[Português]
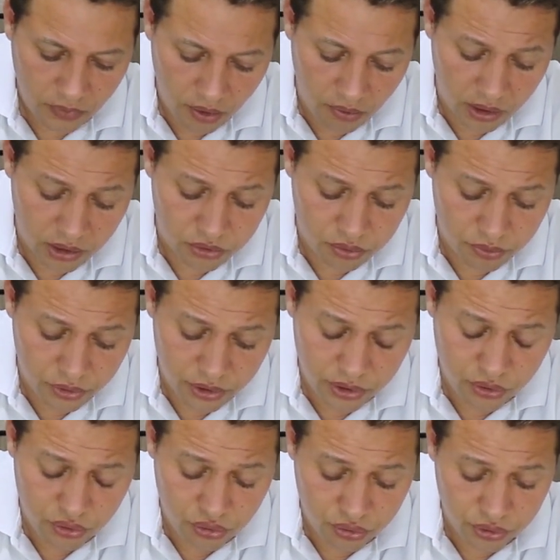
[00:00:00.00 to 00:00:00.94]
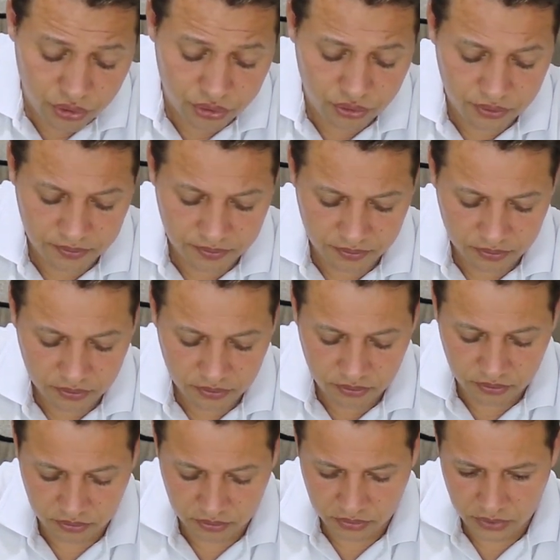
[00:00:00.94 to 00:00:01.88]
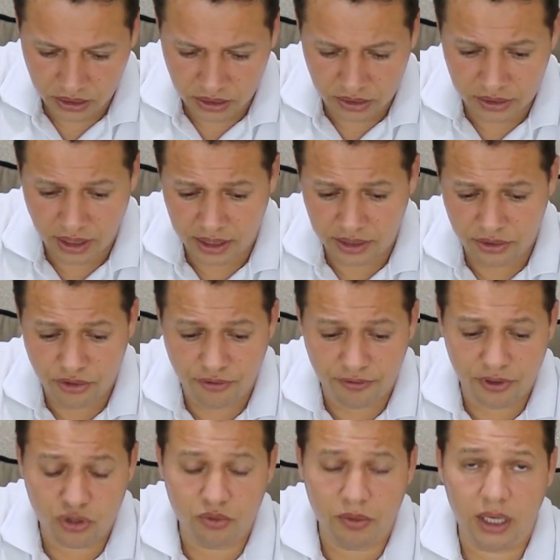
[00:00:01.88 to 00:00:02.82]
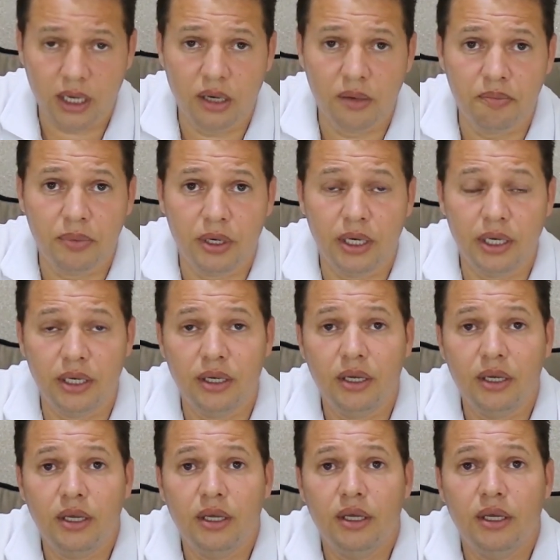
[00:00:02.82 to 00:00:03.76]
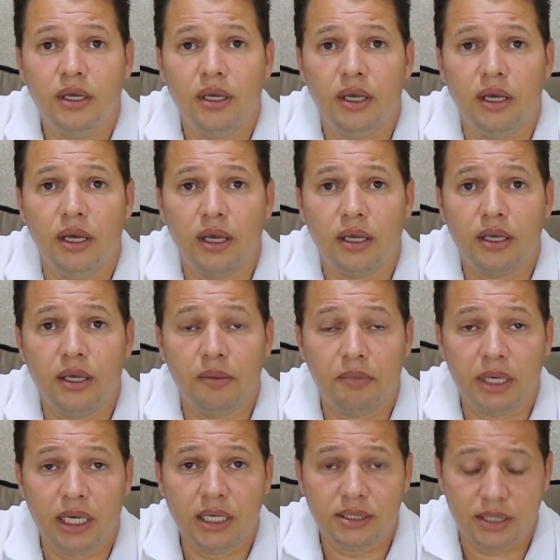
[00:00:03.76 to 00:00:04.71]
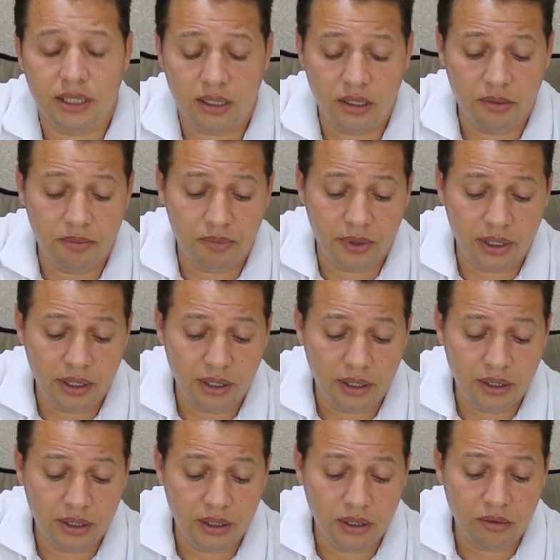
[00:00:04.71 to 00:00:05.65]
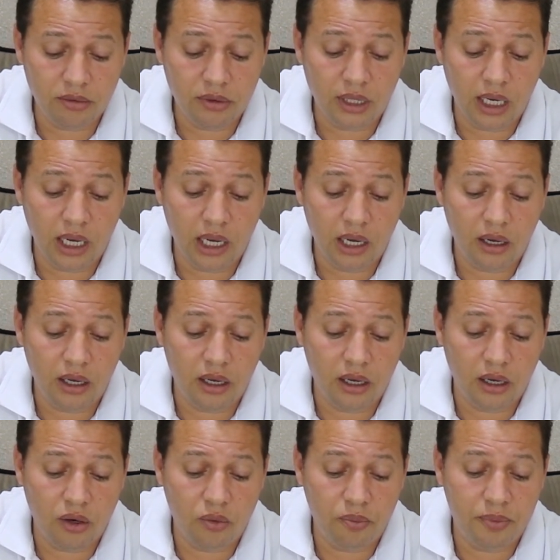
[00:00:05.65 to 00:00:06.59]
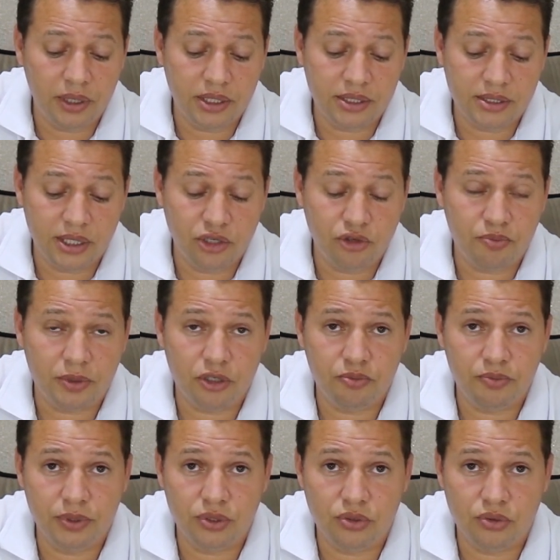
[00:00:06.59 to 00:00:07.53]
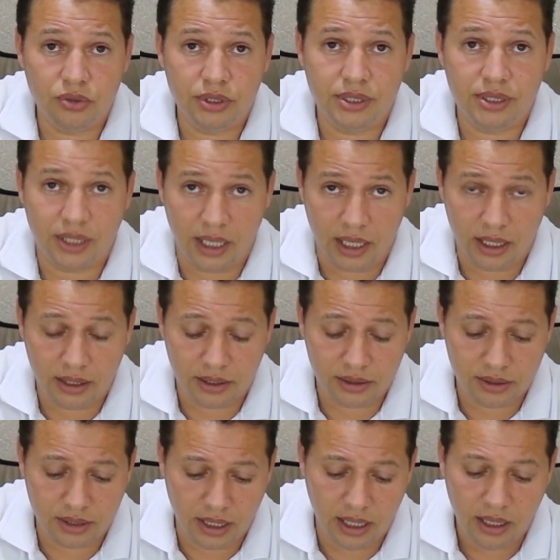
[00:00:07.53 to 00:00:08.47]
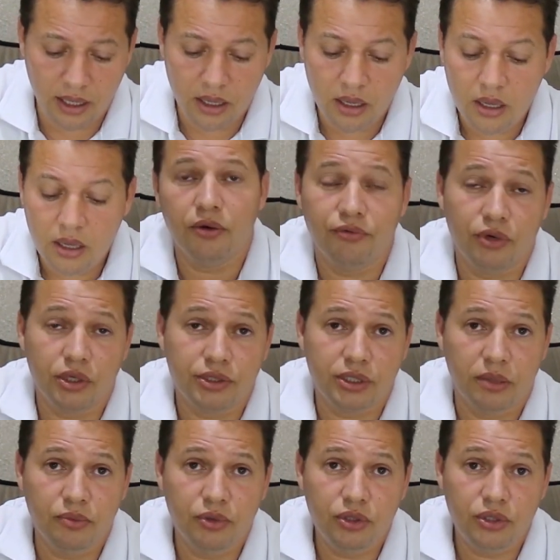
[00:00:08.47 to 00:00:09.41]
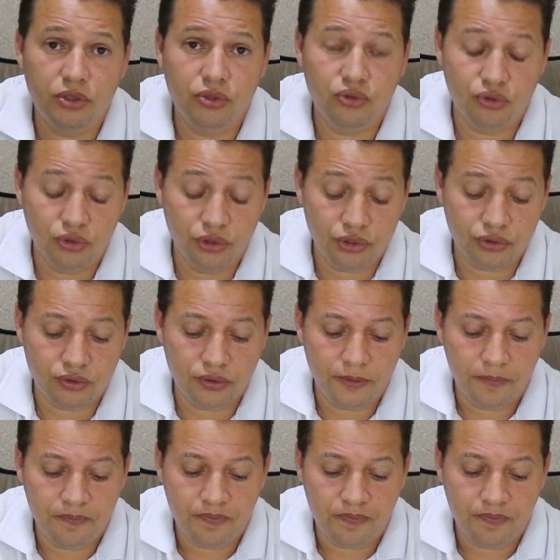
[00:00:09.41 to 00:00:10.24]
eu acho muito injusto, já que a gente fez uma campanha é, quebrar essa campanha e não dar é, o presente para as pessoas certas, tá? Eu vou achar muito injusto,